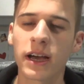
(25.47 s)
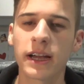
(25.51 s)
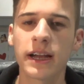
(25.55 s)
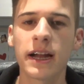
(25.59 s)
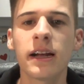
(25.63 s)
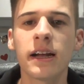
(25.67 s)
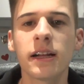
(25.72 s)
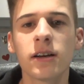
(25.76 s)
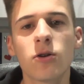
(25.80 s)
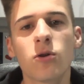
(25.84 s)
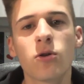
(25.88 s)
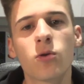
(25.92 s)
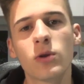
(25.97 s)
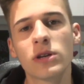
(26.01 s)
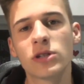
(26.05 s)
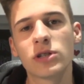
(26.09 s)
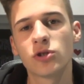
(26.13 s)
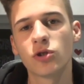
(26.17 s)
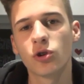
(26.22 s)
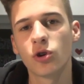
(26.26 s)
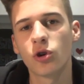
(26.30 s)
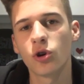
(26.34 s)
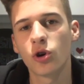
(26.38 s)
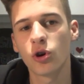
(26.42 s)
canale con
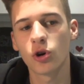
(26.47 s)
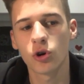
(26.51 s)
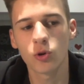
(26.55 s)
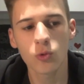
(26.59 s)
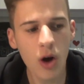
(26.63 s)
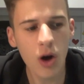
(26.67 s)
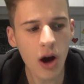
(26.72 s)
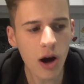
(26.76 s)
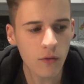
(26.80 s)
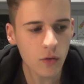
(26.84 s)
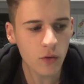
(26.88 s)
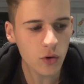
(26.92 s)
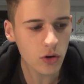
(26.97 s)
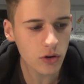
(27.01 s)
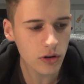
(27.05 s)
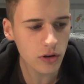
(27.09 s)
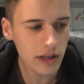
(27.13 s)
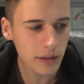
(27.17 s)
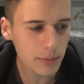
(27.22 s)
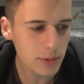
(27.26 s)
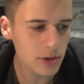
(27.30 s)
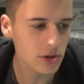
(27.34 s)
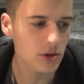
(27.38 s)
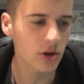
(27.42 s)
questo
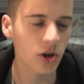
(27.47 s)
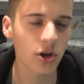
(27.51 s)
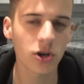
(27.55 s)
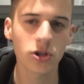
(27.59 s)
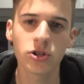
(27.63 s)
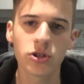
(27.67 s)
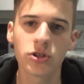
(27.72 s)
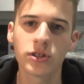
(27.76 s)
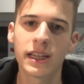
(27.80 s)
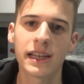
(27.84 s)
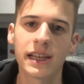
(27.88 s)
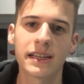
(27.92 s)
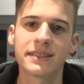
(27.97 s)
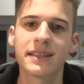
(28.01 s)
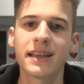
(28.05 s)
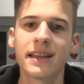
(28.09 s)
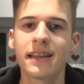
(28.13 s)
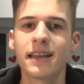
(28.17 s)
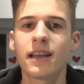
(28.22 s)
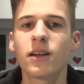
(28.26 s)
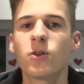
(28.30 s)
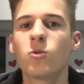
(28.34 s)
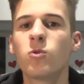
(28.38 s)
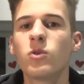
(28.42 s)
nuovo episodio della
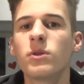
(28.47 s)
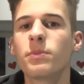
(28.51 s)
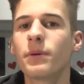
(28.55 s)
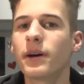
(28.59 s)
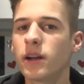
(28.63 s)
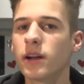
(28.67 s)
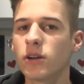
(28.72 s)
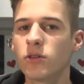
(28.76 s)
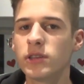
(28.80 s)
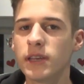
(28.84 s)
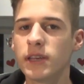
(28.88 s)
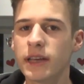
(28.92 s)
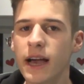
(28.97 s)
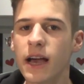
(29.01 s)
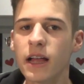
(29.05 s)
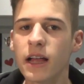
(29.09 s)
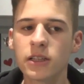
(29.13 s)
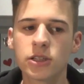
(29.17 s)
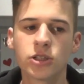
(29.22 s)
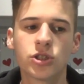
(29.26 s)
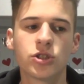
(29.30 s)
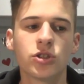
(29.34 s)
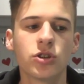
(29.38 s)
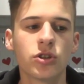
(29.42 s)
serie in cui parlo di
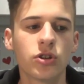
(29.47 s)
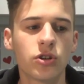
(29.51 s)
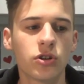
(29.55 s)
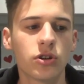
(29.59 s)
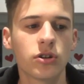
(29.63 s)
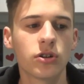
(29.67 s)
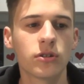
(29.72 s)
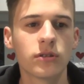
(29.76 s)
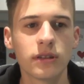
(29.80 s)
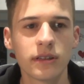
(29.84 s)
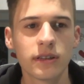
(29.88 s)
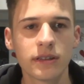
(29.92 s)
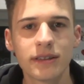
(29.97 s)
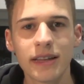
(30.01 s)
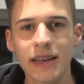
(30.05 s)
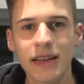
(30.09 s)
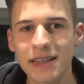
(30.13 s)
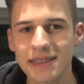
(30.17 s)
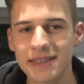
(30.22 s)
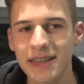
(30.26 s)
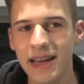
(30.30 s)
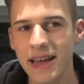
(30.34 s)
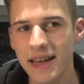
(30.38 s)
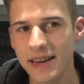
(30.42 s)
calcio, eh,
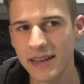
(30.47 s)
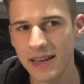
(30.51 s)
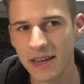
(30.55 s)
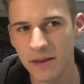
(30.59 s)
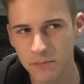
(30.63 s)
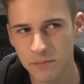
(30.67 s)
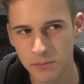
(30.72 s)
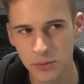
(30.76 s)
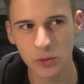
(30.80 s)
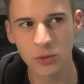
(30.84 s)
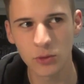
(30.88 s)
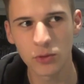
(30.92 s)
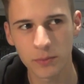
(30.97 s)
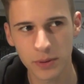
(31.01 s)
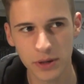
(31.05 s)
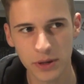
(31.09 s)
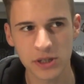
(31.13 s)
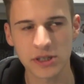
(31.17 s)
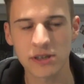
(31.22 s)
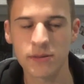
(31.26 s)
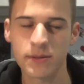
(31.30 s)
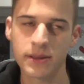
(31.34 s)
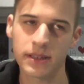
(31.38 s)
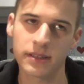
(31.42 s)
della serie più
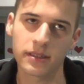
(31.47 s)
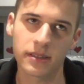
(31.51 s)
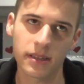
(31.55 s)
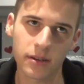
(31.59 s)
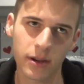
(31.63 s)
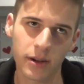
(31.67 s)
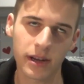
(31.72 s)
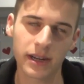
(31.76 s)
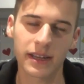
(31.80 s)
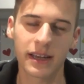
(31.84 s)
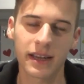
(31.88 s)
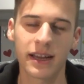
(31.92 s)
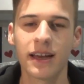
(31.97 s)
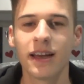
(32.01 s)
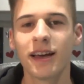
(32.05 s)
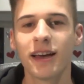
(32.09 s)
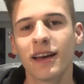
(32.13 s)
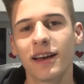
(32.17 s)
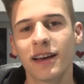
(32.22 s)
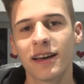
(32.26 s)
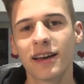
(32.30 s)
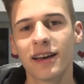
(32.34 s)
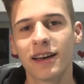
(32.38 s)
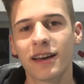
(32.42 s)
precisamente da qualche
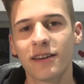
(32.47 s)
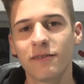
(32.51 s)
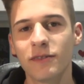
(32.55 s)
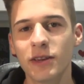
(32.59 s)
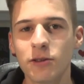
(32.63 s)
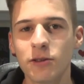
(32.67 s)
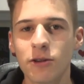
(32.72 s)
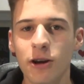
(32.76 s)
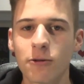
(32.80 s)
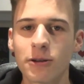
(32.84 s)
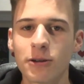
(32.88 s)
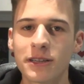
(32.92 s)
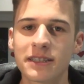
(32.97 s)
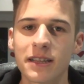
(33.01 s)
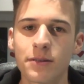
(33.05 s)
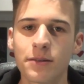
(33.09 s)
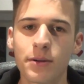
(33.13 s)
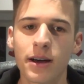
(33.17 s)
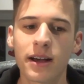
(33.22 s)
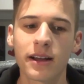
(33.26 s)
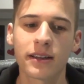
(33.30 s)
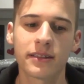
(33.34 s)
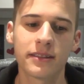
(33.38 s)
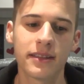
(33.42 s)
eh, video a questa
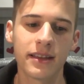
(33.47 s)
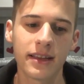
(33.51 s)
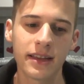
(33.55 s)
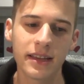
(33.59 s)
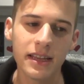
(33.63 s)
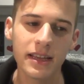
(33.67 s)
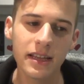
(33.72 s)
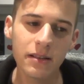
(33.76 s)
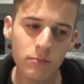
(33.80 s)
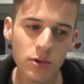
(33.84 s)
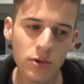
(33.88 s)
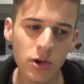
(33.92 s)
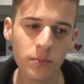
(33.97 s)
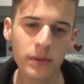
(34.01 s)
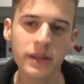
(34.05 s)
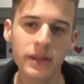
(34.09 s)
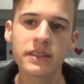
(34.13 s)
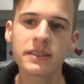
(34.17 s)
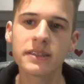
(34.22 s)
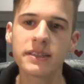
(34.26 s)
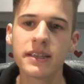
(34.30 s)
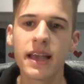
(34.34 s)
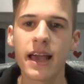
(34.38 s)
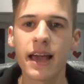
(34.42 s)
parte, il mio
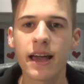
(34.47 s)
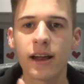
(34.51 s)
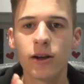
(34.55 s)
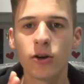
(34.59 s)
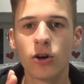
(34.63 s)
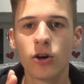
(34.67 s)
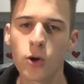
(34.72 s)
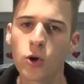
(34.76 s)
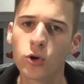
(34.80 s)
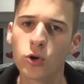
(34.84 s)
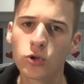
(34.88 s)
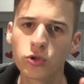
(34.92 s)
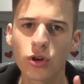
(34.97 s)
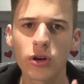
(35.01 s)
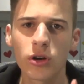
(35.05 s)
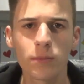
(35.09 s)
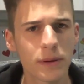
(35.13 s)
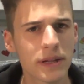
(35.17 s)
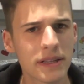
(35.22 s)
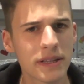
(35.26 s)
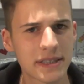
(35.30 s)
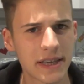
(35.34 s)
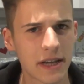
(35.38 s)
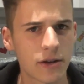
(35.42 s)
pensiero contro il
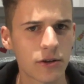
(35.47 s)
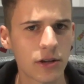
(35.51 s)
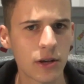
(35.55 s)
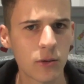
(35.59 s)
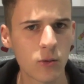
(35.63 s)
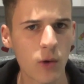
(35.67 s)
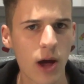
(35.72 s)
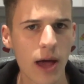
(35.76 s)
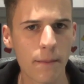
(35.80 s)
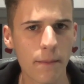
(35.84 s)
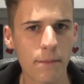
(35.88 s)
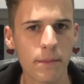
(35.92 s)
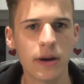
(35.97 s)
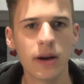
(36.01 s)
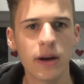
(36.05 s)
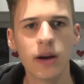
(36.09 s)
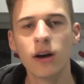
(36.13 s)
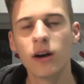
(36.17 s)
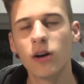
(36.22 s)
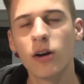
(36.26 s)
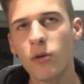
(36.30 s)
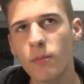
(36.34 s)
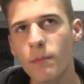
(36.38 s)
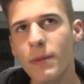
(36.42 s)
pensiero del web,
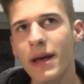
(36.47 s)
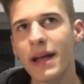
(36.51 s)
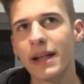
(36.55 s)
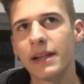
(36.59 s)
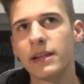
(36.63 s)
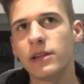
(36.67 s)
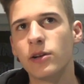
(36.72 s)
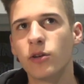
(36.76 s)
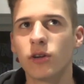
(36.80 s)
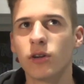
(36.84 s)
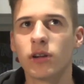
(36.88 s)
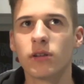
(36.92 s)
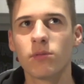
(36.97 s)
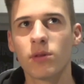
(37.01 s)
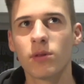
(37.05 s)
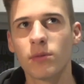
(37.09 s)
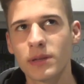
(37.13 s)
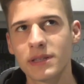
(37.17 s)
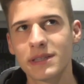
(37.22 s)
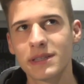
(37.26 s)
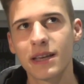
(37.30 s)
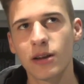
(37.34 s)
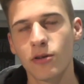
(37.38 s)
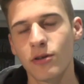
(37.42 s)
o meglio, il mio
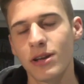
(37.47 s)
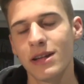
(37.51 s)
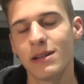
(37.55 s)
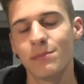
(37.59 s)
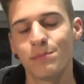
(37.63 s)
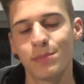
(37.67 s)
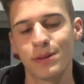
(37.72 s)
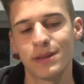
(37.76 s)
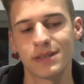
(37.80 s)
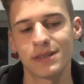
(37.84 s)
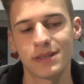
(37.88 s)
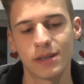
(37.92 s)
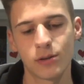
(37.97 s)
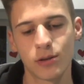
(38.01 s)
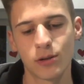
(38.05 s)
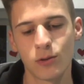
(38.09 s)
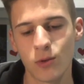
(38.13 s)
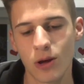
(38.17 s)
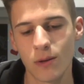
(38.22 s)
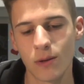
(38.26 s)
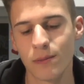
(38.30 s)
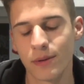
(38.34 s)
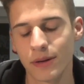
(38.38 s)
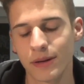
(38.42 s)
pensiero e il pensiero del
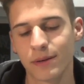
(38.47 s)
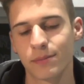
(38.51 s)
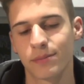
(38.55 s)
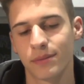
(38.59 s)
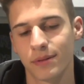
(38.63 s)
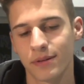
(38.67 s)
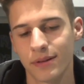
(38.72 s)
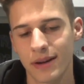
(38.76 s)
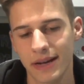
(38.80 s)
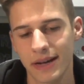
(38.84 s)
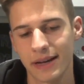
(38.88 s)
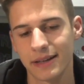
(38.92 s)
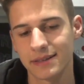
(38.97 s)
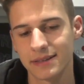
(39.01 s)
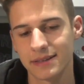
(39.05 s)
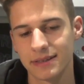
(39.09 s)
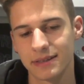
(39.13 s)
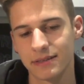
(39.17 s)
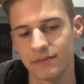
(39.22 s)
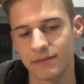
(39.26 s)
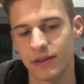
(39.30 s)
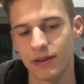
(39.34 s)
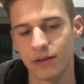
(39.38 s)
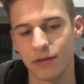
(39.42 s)
web, perché poi non è che
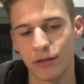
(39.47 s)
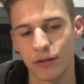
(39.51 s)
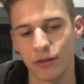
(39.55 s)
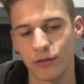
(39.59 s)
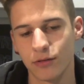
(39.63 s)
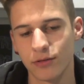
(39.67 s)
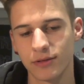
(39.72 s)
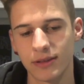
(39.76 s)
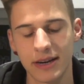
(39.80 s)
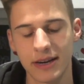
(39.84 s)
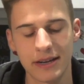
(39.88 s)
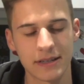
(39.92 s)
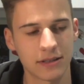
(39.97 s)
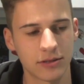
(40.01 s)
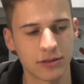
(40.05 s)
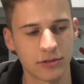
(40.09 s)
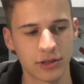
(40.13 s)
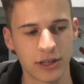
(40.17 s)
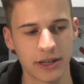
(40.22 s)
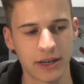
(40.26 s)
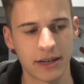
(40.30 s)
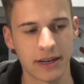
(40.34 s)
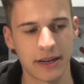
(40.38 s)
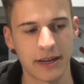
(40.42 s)
si vanno in
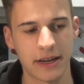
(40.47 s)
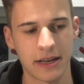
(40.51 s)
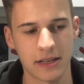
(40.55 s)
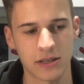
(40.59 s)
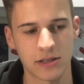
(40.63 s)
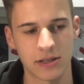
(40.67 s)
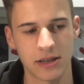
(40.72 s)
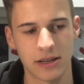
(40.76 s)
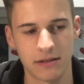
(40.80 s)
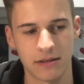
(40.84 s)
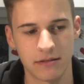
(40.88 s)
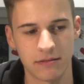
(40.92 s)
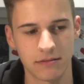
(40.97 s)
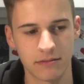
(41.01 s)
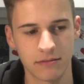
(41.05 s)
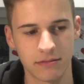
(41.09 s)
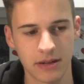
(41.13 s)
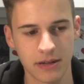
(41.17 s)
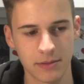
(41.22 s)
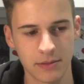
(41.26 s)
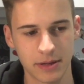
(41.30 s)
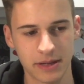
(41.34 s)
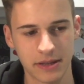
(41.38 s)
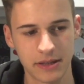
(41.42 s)
contrasto, cioè che cazzo è
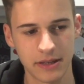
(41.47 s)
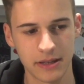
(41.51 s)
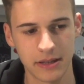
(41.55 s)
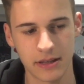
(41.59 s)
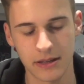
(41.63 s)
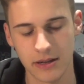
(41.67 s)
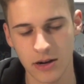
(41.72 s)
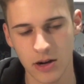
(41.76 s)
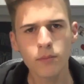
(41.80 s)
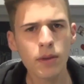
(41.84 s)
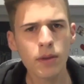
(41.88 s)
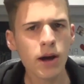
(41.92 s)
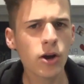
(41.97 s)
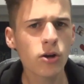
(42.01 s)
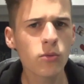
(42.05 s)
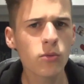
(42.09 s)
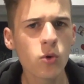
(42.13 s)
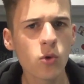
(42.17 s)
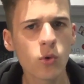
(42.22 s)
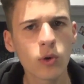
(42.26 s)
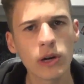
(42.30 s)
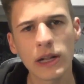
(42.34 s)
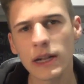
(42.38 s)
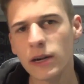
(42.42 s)
una partita, no. Ma
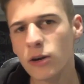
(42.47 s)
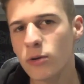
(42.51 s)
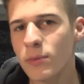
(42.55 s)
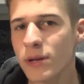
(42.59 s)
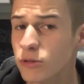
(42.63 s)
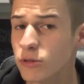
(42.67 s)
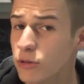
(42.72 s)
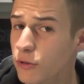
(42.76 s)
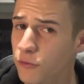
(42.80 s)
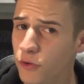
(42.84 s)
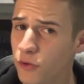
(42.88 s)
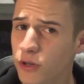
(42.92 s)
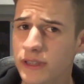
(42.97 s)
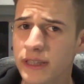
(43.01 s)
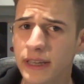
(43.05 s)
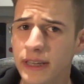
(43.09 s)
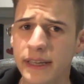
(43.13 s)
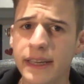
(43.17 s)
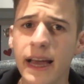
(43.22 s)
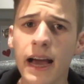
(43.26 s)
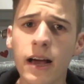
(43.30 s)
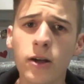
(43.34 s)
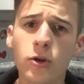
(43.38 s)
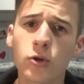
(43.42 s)
comunque l'argomento è forte e
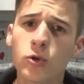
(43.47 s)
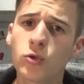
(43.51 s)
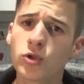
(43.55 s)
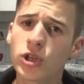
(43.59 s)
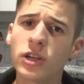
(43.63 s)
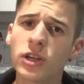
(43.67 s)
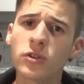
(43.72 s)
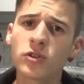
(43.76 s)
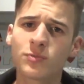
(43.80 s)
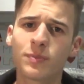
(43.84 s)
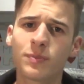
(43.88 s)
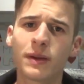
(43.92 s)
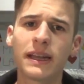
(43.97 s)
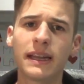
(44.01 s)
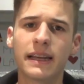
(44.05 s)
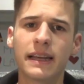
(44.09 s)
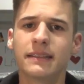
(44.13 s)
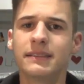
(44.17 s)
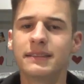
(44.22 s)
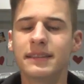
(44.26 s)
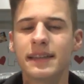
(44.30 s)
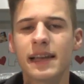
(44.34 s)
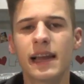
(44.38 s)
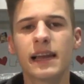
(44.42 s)
chiaro, Luciano
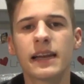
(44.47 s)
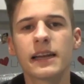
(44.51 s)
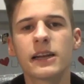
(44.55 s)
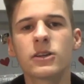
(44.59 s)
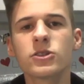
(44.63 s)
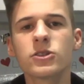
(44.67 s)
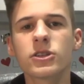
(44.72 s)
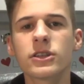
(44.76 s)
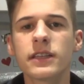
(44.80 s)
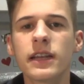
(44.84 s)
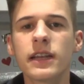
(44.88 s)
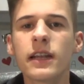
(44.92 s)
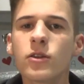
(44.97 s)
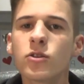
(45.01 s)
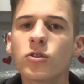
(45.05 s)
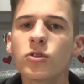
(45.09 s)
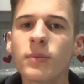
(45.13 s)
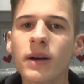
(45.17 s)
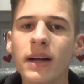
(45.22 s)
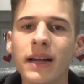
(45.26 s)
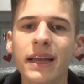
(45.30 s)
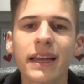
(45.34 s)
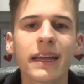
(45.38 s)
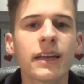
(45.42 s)
Spalletti, l'allenatore della
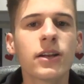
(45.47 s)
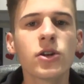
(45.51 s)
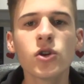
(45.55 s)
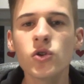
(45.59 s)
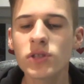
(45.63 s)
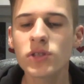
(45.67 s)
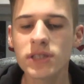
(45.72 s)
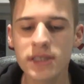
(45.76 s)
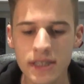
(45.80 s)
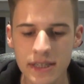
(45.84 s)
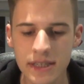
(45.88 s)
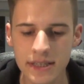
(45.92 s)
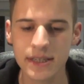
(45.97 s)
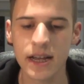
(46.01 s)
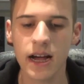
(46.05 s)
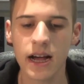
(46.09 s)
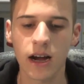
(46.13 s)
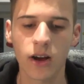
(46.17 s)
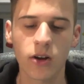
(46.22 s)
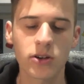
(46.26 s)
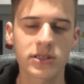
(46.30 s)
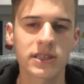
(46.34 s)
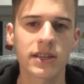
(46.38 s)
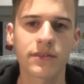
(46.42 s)
Roma, che non si
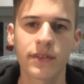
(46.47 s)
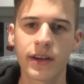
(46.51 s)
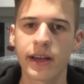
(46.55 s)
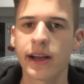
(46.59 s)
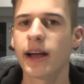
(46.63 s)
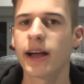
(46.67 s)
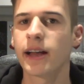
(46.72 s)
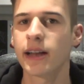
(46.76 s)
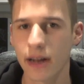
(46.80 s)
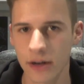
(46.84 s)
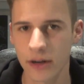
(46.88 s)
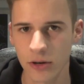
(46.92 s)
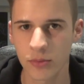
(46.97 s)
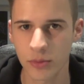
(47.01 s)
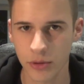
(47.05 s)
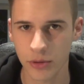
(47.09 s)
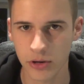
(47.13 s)
sa cosa farà l'anno